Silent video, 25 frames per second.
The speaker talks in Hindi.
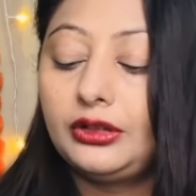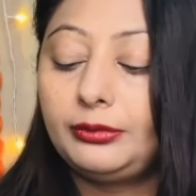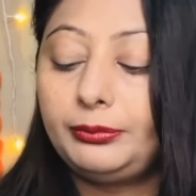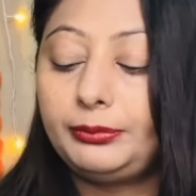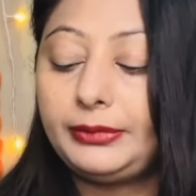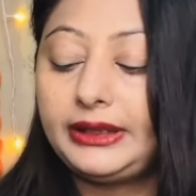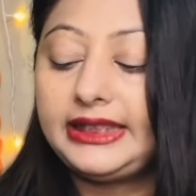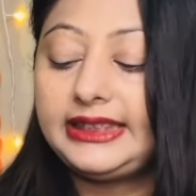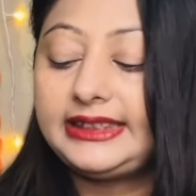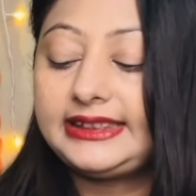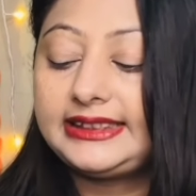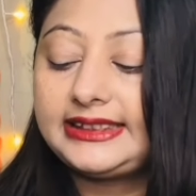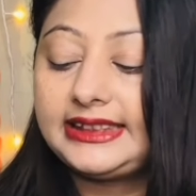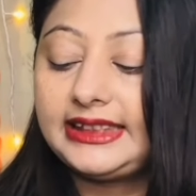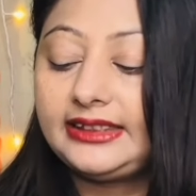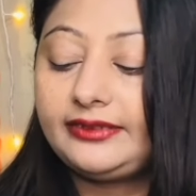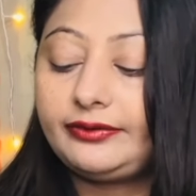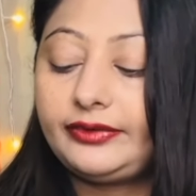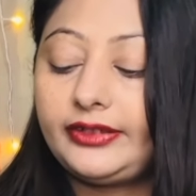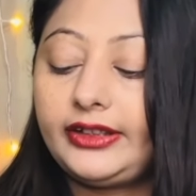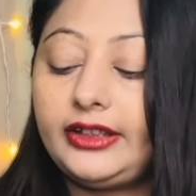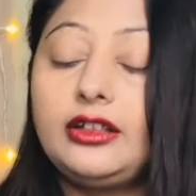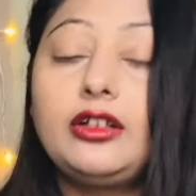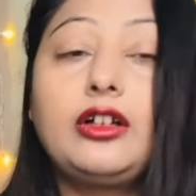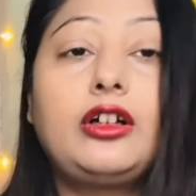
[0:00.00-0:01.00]
मेड सेफ
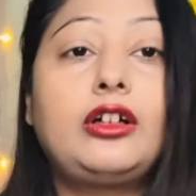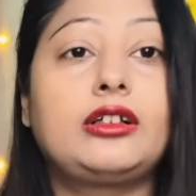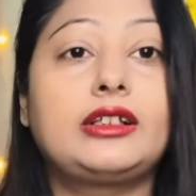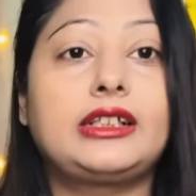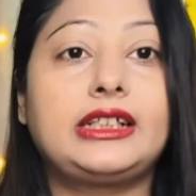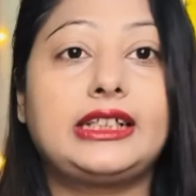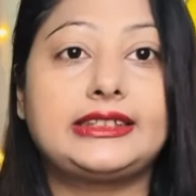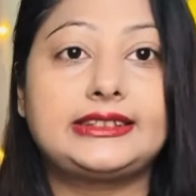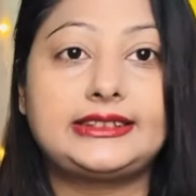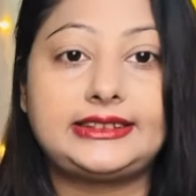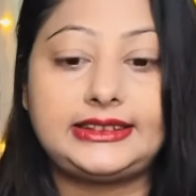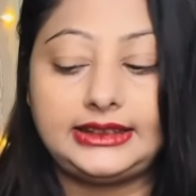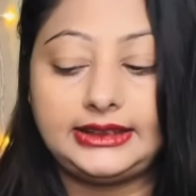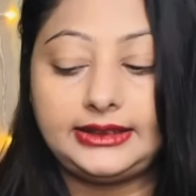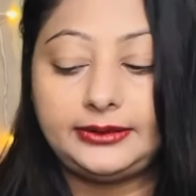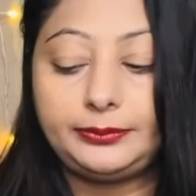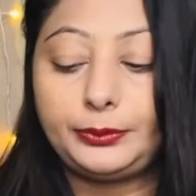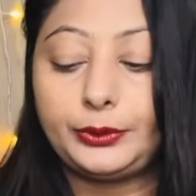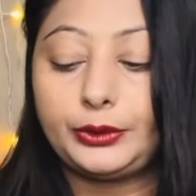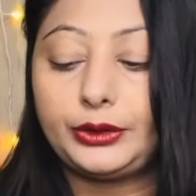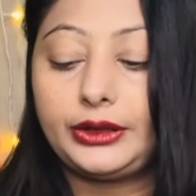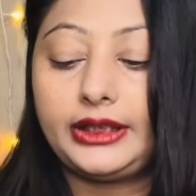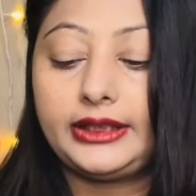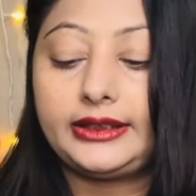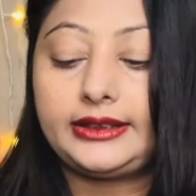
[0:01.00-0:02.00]
है लॉन्ग लास्टिंग
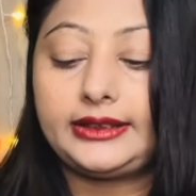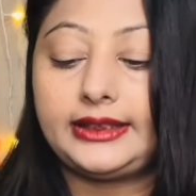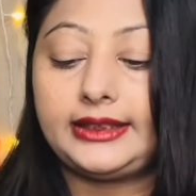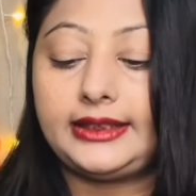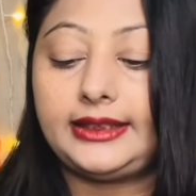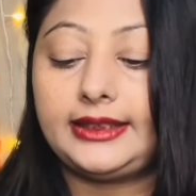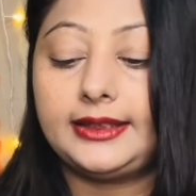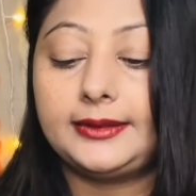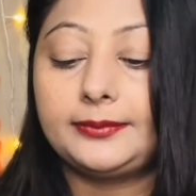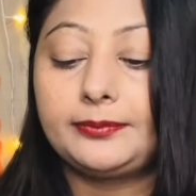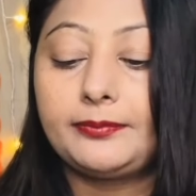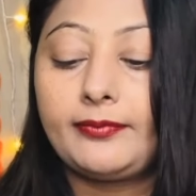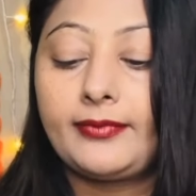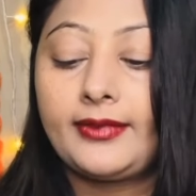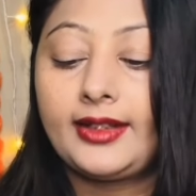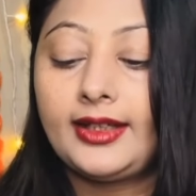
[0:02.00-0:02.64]
प्रोडक्ट है ये